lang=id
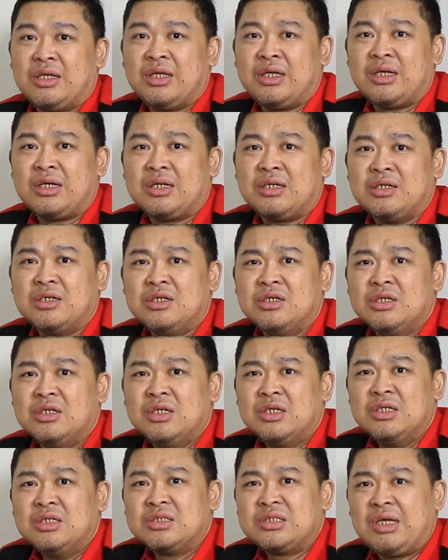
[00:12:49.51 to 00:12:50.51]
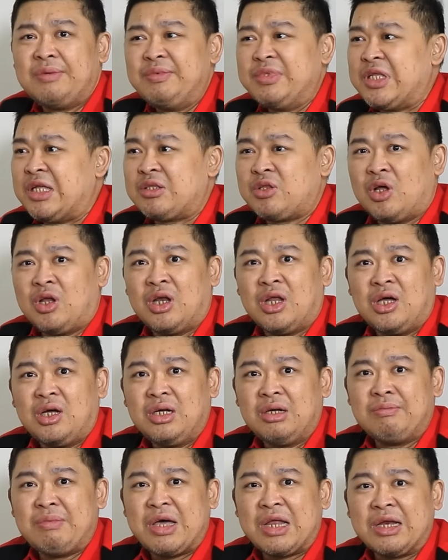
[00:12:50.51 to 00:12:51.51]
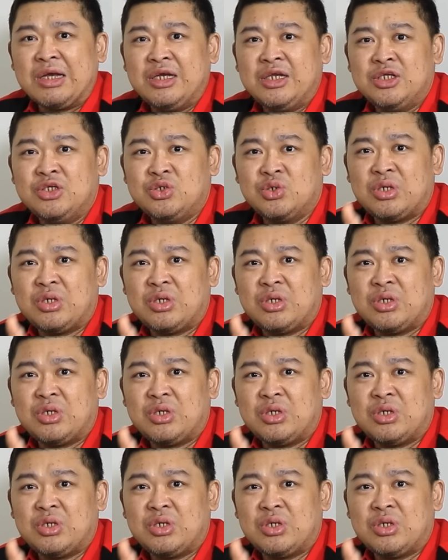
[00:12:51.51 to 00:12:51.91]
ya saya minta tolong kemarin ini